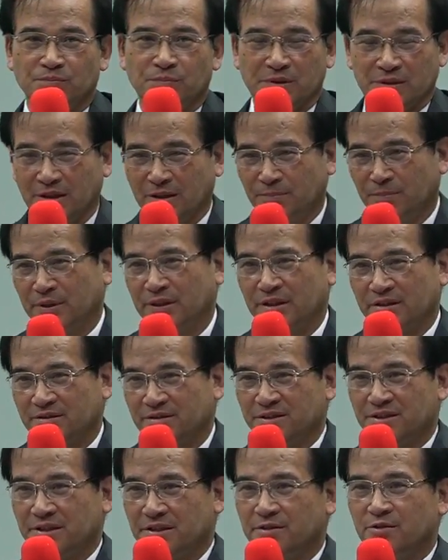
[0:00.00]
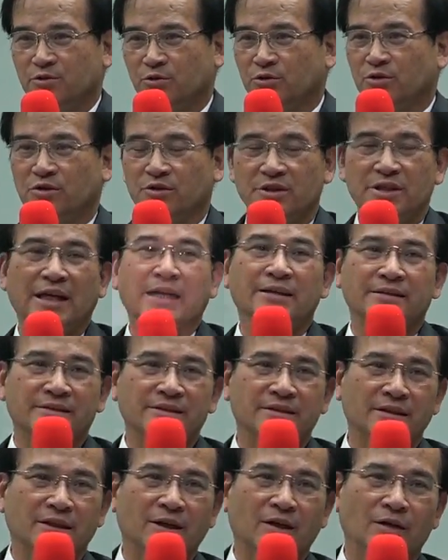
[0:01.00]
比较不忍心说这样
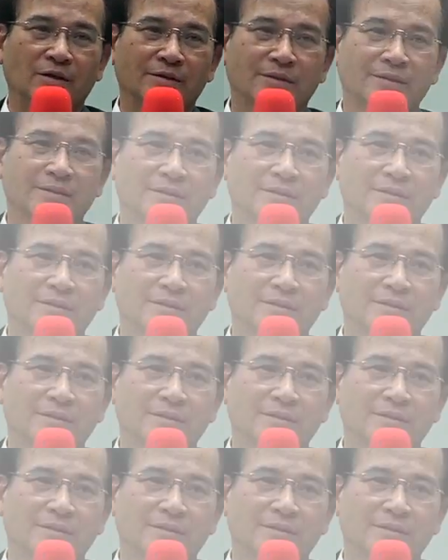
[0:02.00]
子哈。